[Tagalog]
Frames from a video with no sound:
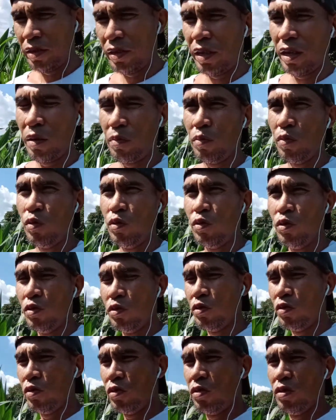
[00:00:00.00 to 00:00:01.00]

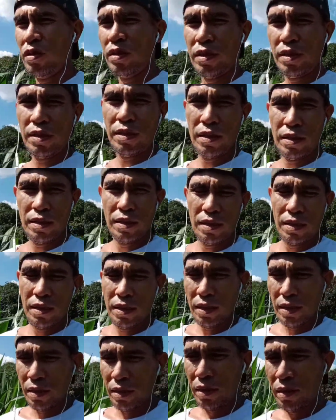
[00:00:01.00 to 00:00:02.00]
tapos
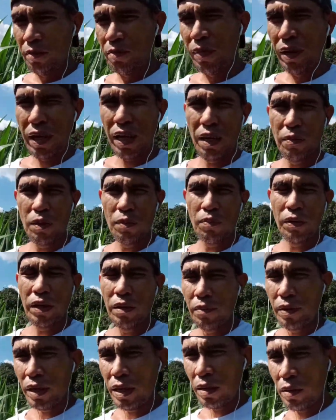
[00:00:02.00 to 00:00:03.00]
marami pa eh
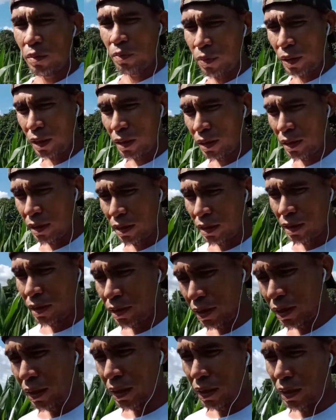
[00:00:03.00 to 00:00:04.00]
marami pang
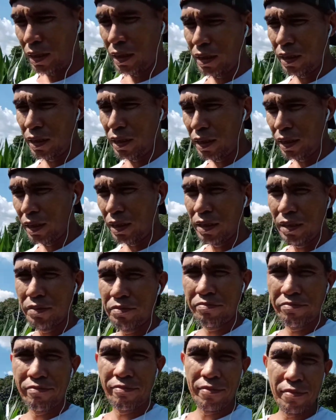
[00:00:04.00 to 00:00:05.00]
uh,
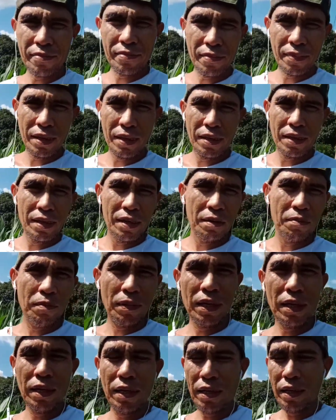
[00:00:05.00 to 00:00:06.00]

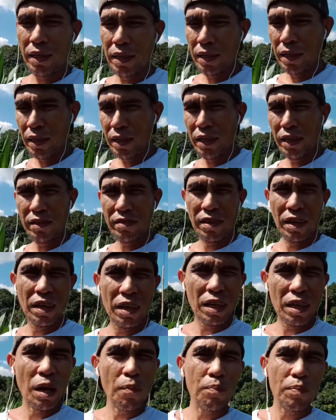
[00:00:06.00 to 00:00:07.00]
mga
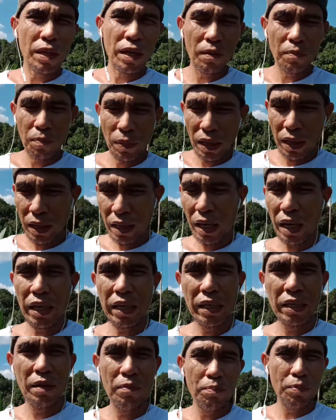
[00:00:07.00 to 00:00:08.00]
sangkap ng
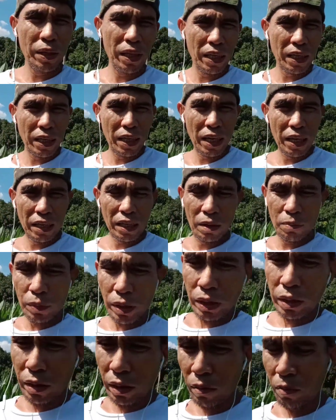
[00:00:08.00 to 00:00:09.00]
pagkain ang
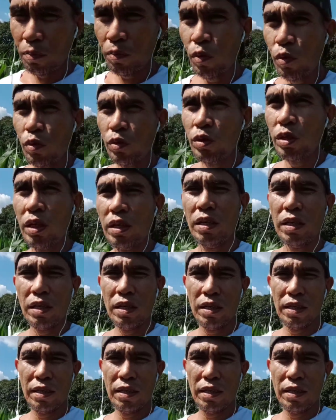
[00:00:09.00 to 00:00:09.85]
pinaggagamitan po ng